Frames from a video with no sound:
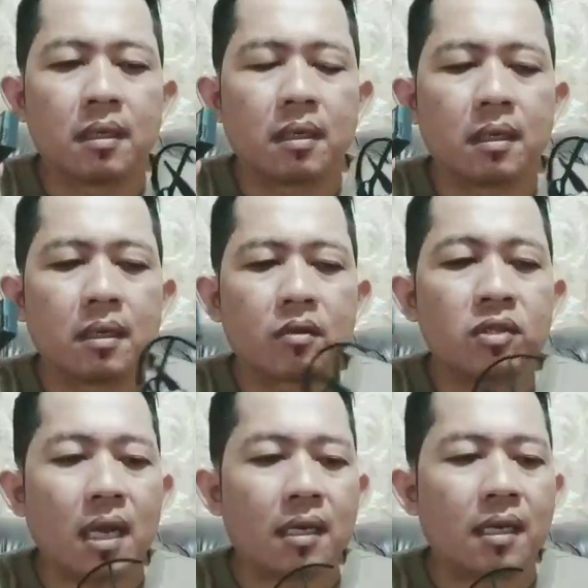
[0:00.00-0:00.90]
uh,
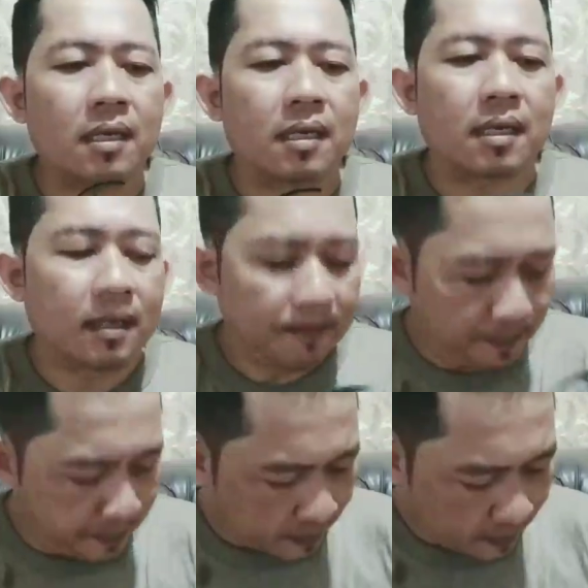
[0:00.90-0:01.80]
rusak lah ya kan
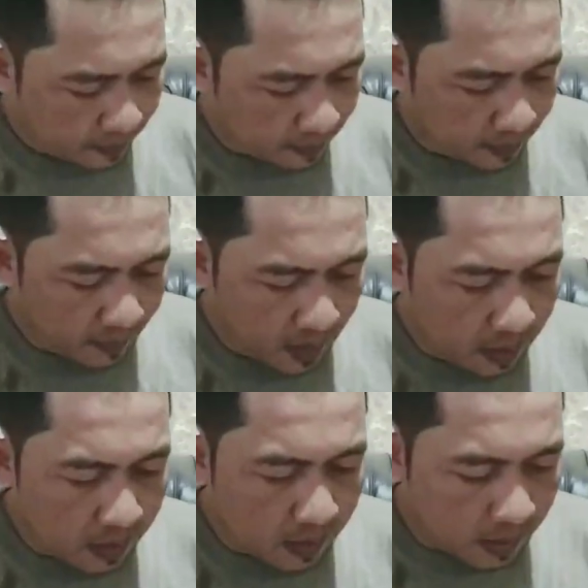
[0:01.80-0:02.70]

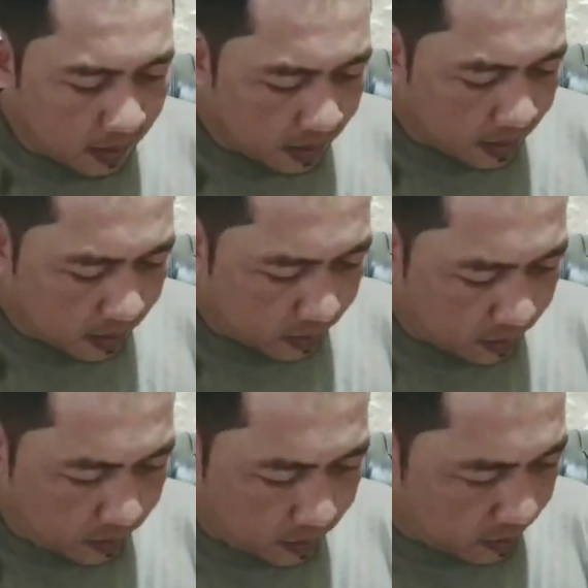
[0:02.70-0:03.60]
nah
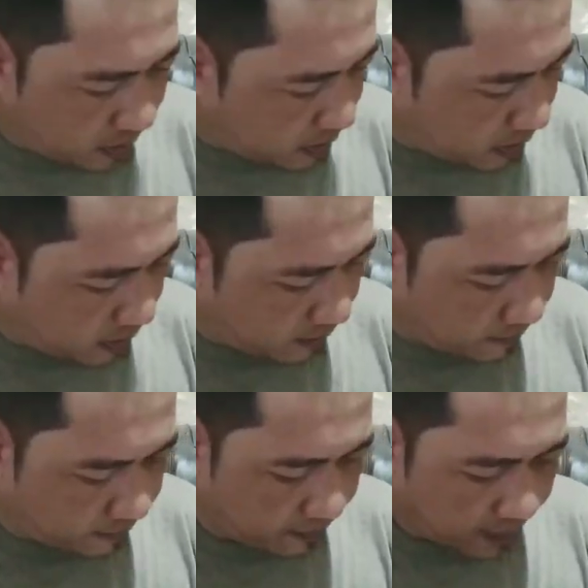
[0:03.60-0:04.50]
terus
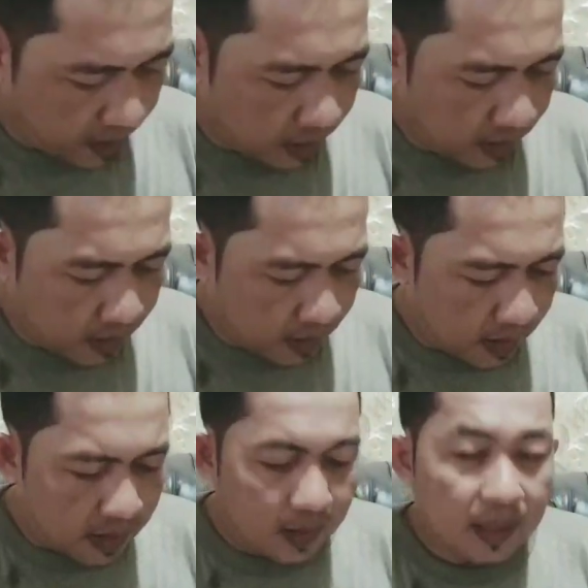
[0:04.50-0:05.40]

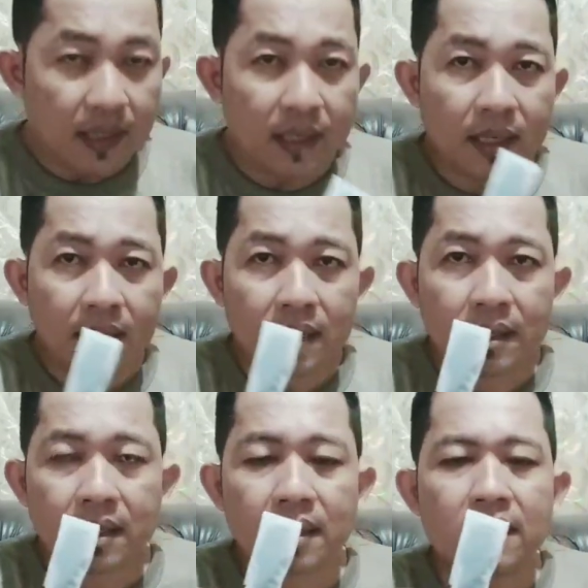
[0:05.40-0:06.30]
ini
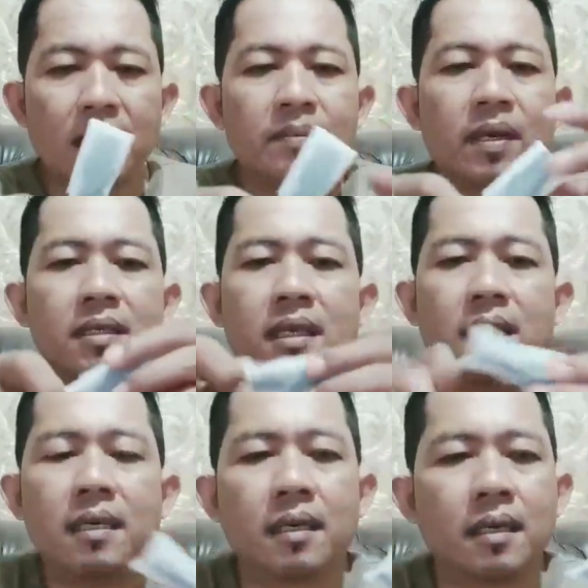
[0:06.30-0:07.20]

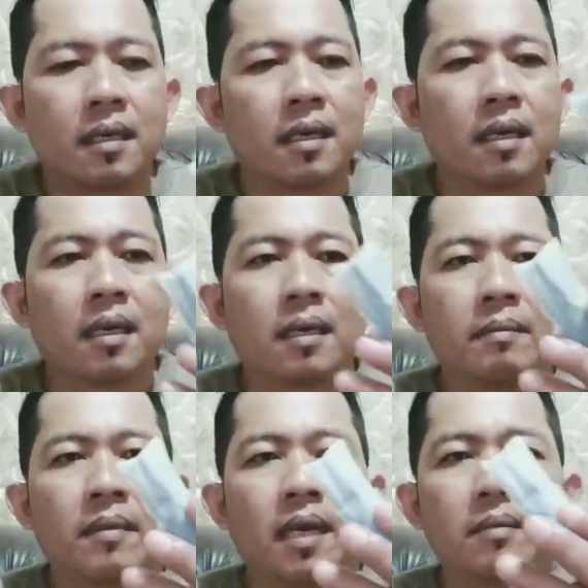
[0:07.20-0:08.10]
kelengkapannya
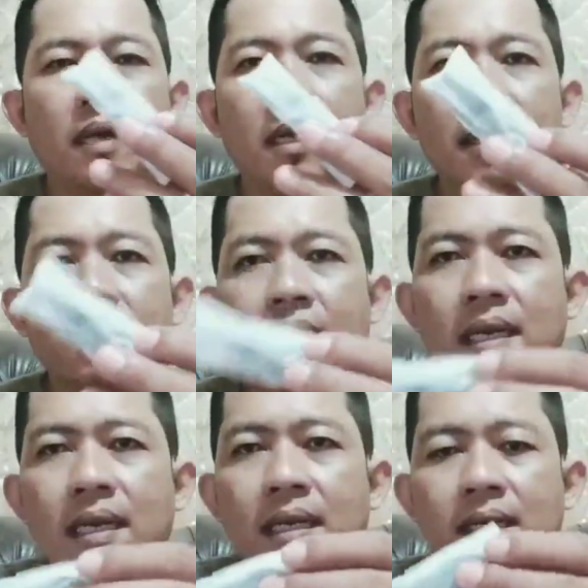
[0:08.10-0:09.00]
baling-baling
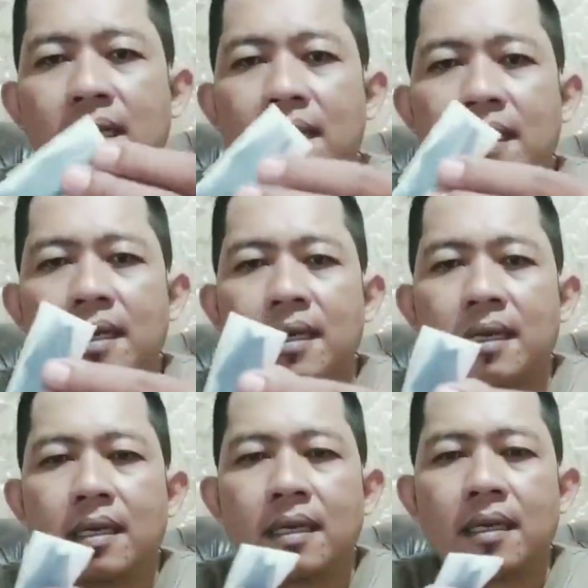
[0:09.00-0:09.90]
cadangannya ya
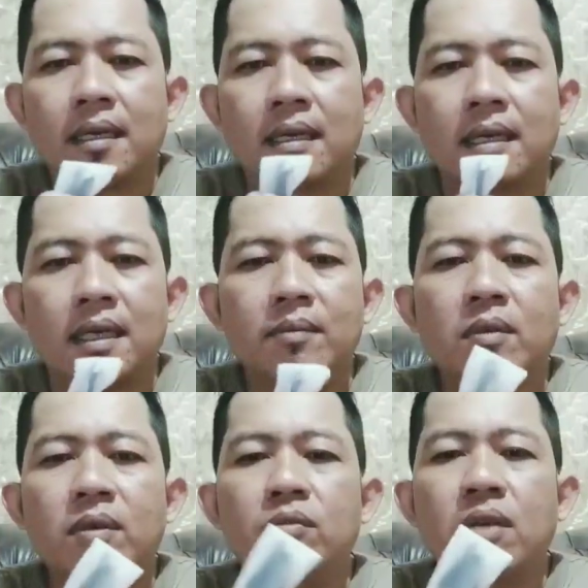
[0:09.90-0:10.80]
ini
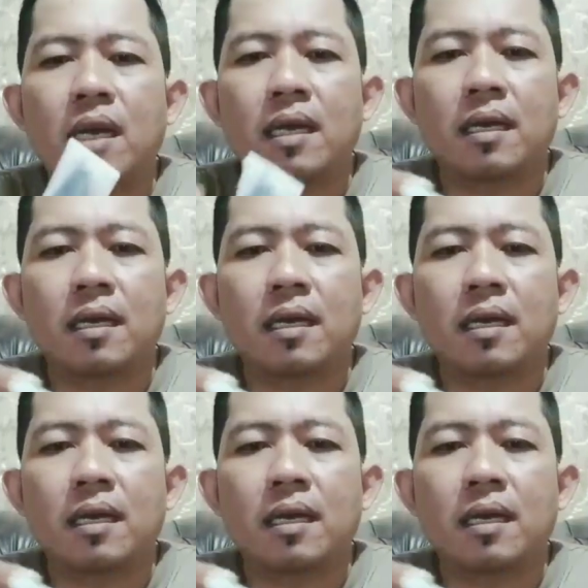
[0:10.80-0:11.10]
belum dibuka